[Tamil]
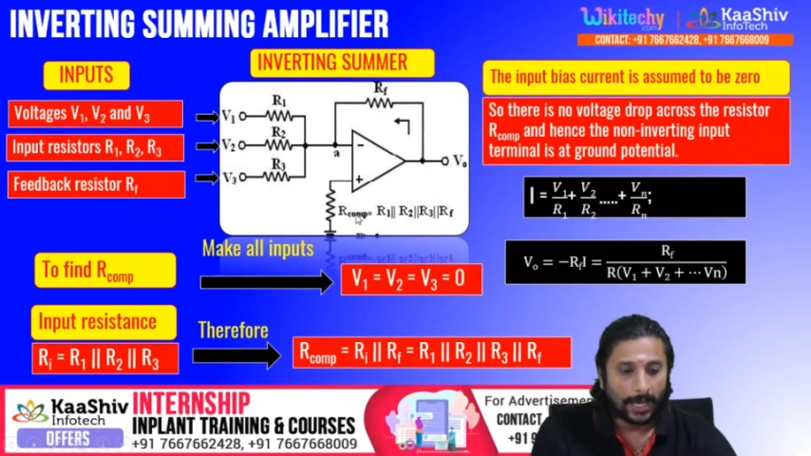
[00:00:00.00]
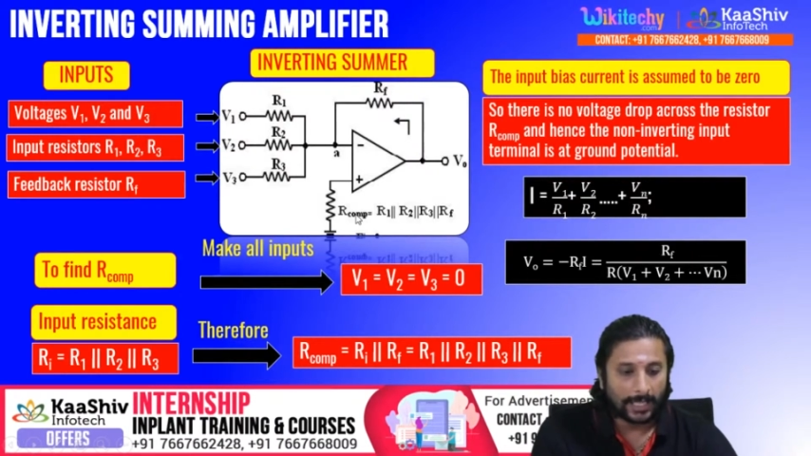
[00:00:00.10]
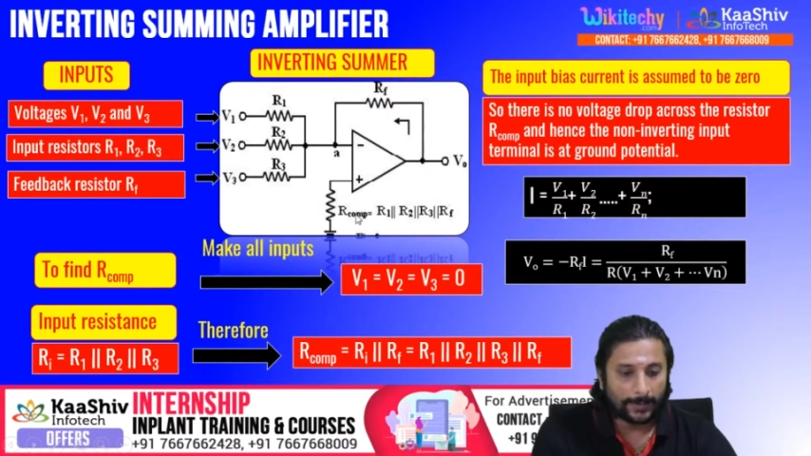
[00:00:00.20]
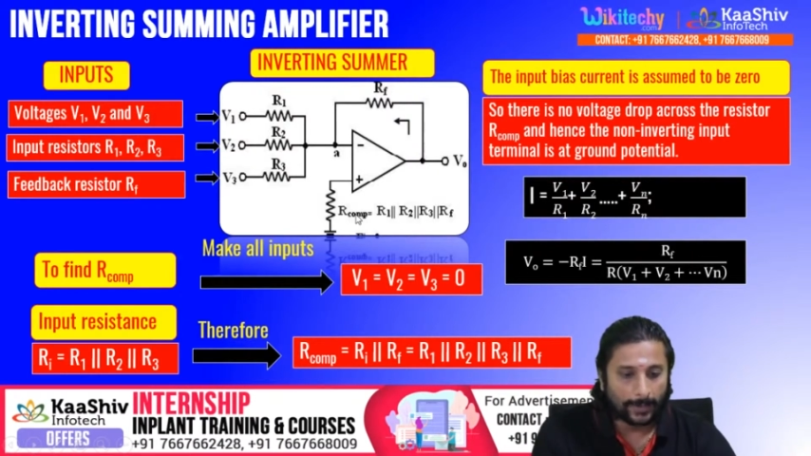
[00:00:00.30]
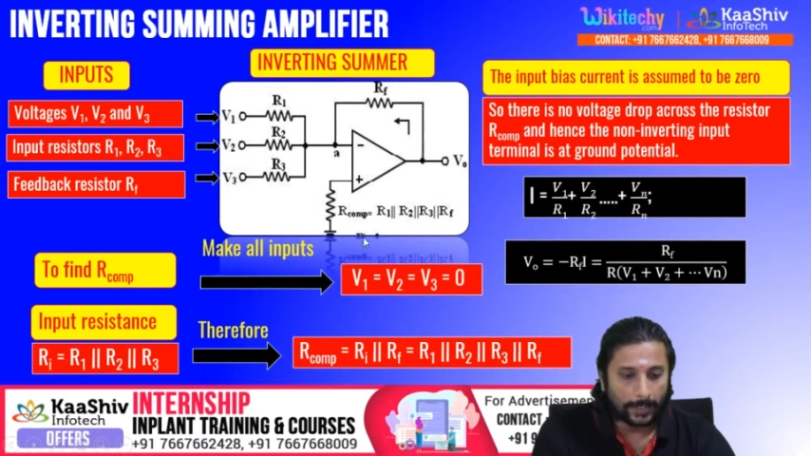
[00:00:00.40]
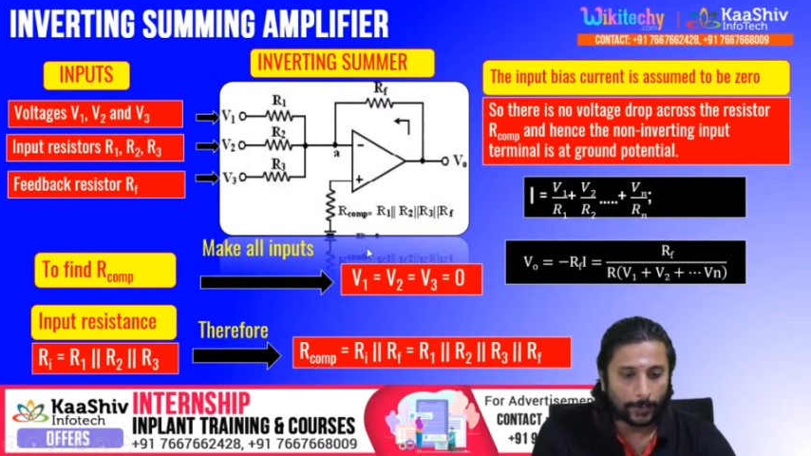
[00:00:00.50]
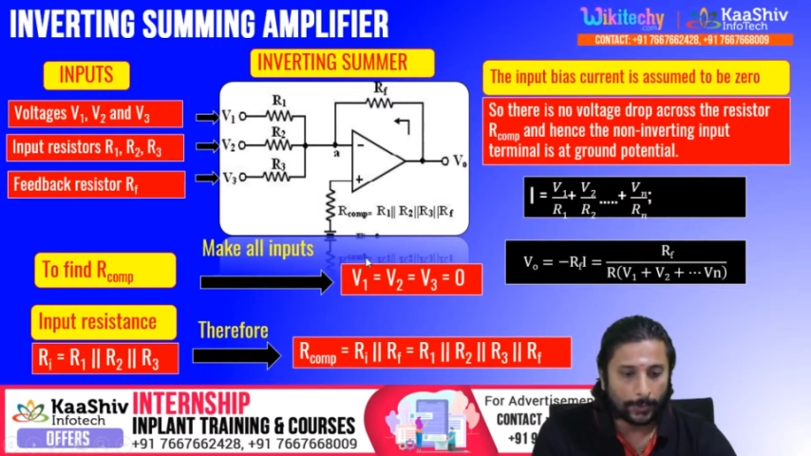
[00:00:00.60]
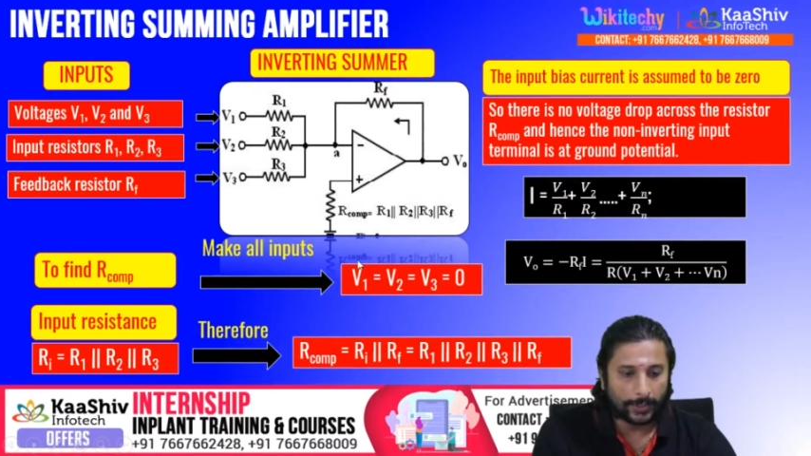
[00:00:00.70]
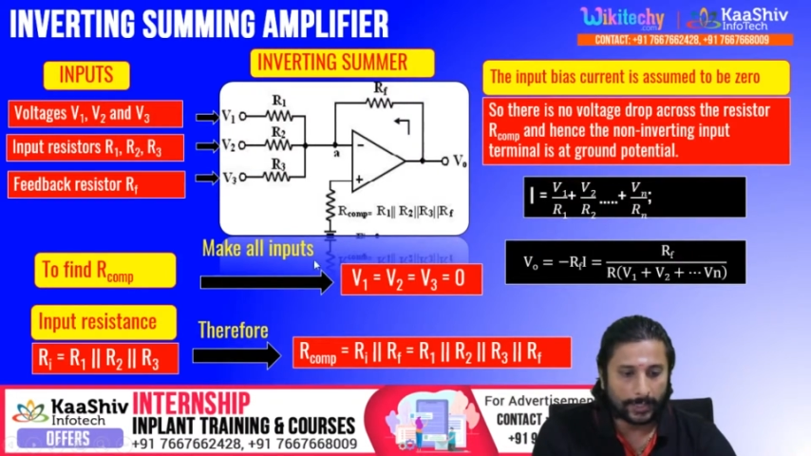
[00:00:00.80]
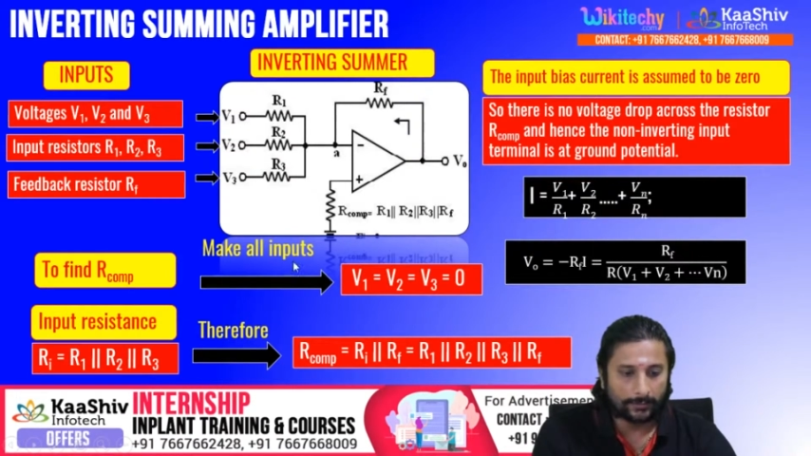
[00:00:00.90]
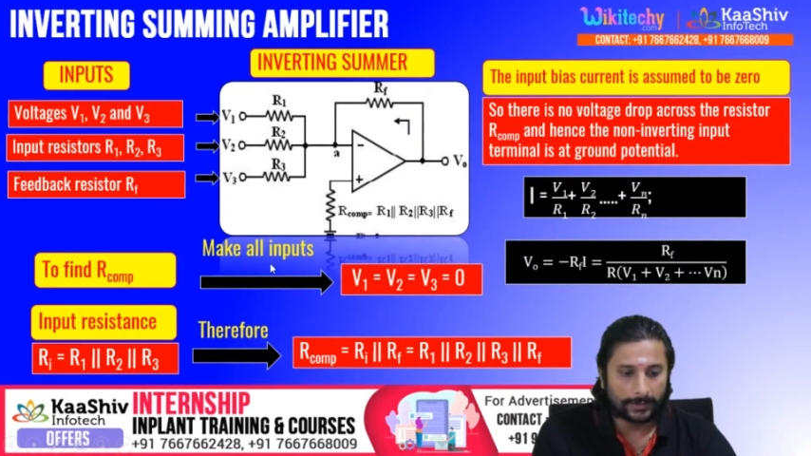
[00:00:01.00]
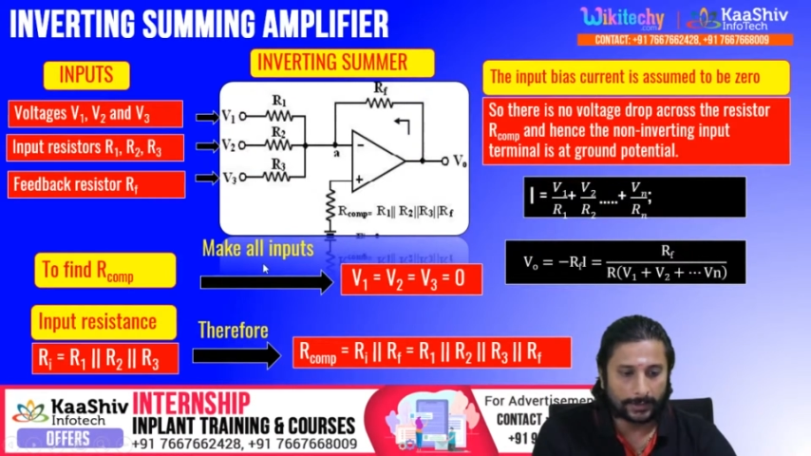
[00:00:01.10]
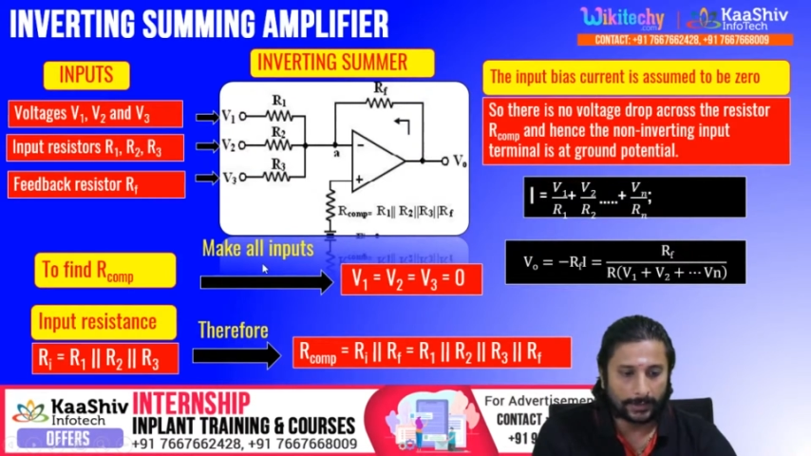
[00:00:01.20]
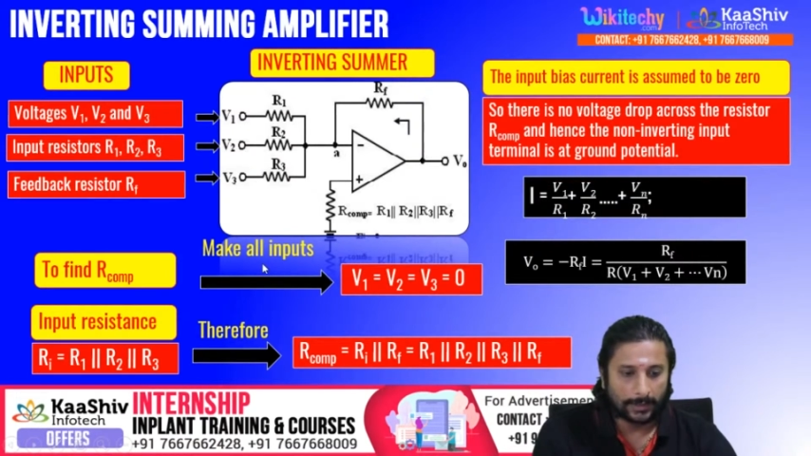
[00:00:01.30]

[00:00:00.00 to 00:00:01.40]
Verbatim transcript: அதை கண்டுபிடிக்கணும்னா வந்து